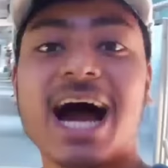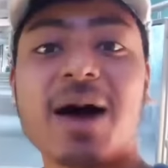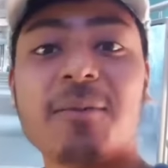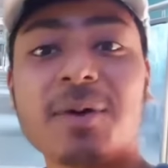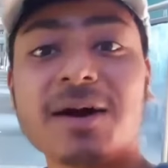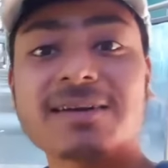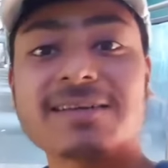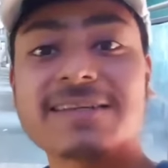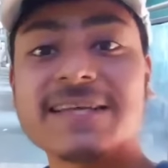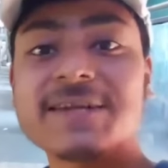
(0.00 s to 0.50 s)

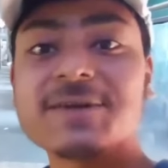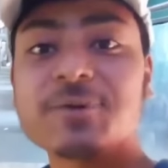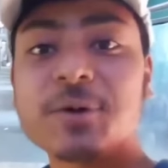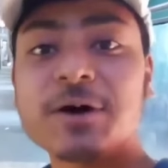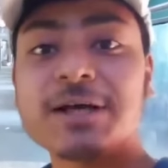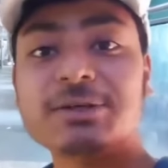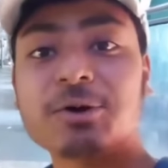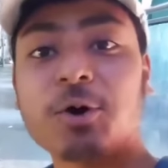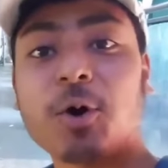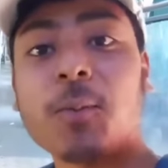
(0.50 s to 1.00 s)
আমার সিট
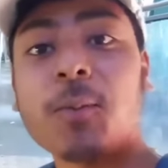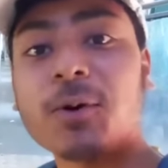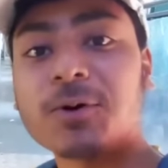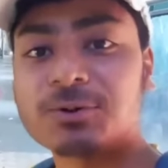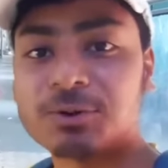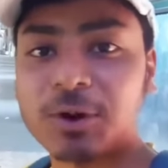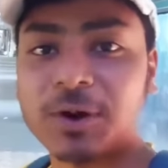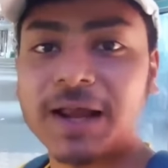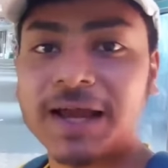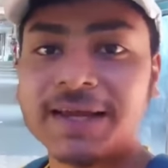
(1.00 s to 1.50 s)
রয়েছে
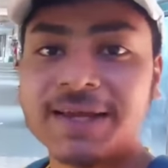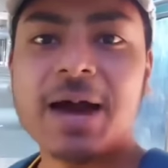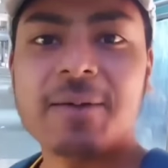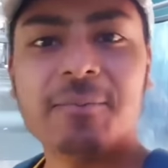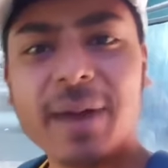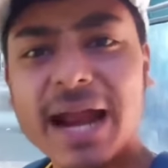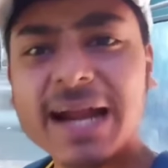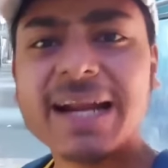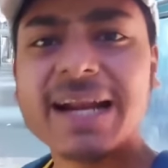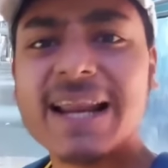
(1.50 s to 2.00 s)
ওপরতলায়
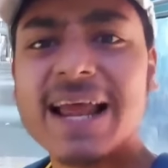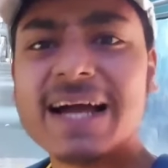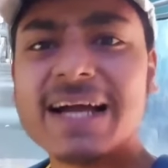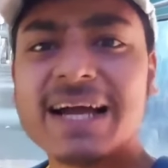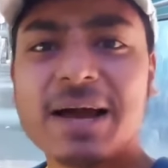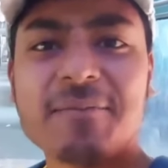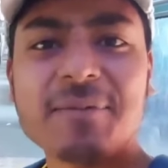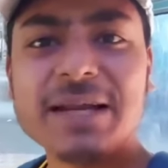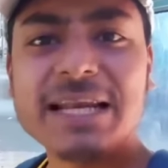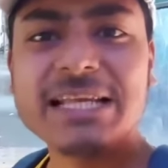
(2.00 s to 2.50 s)
ব্যাড লাক
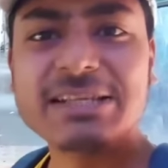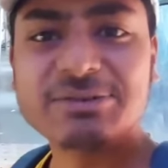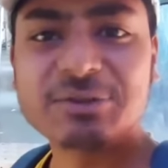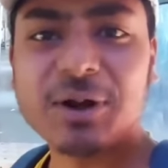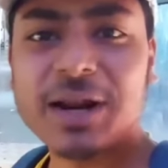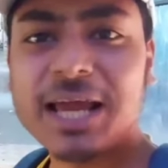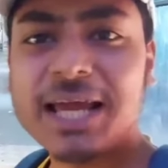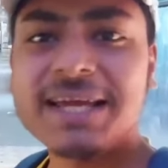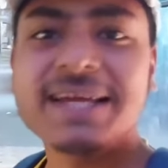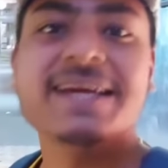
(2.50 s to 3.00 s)
আমি
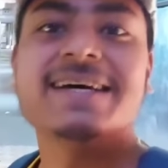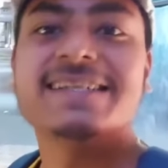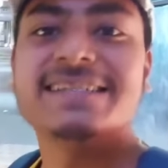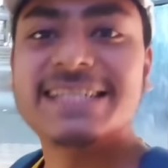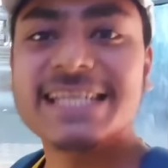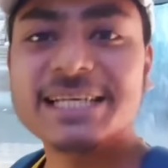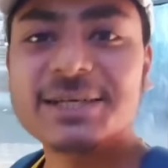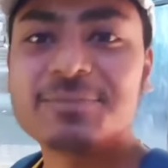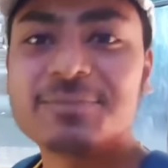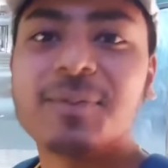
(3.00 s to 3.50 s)
নিচতলায়
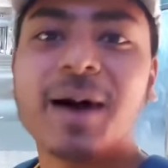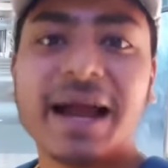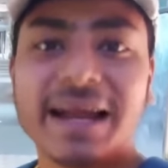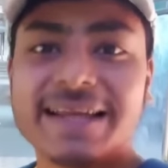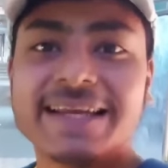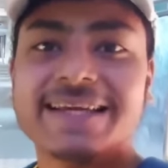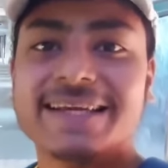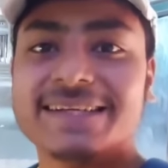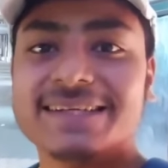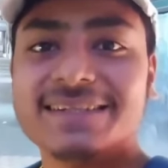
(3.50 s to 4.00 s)
সিট
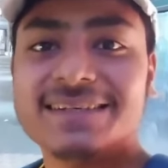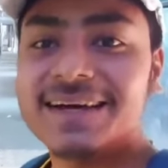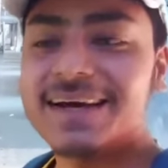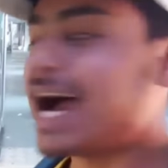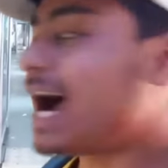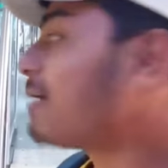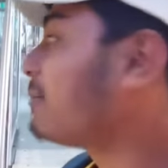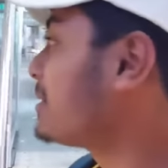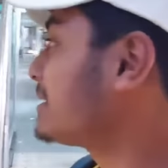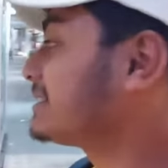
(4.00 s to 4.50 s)
পাইনি
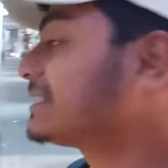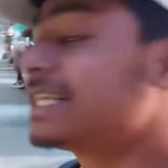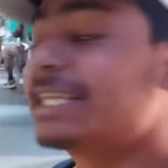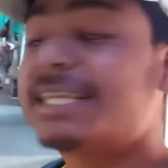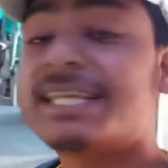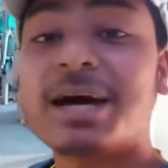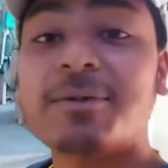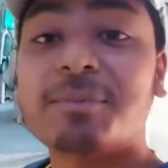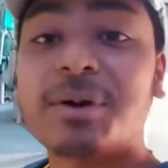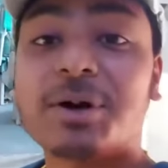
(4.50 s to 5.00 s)
আমার সিট
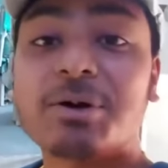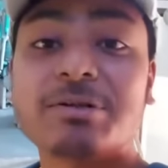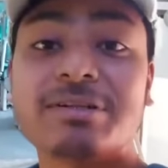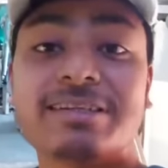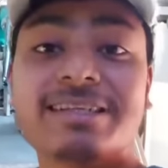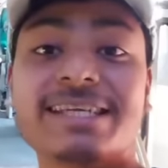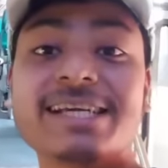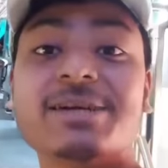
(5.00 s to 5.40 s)
নাম্বার হচ্ছে